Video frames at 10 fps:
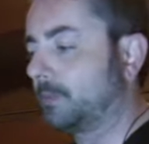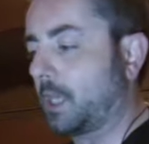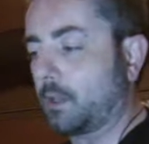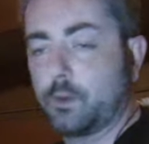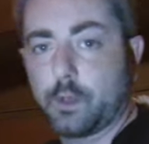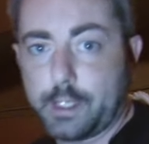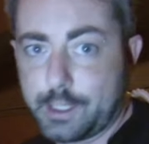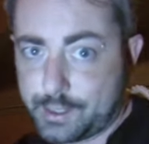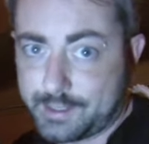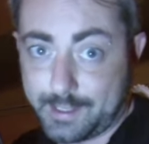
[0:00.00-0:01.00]
che è quello che
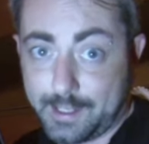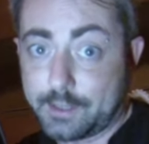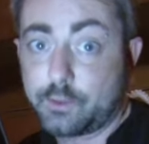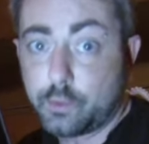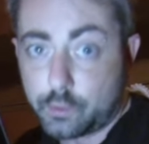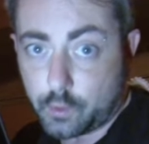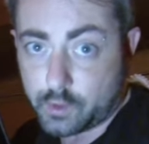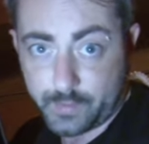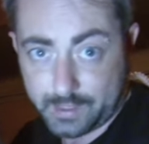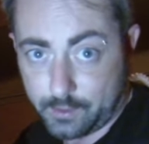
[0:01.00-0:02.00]
registrerà tutto lo
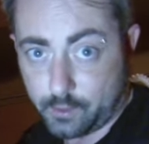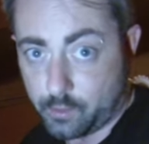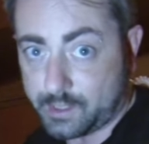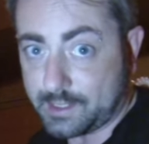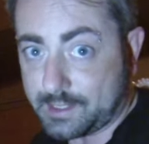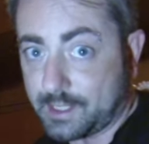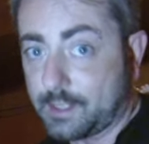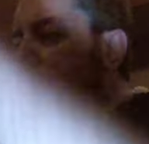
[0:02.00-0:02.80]
spettacolo questa sera.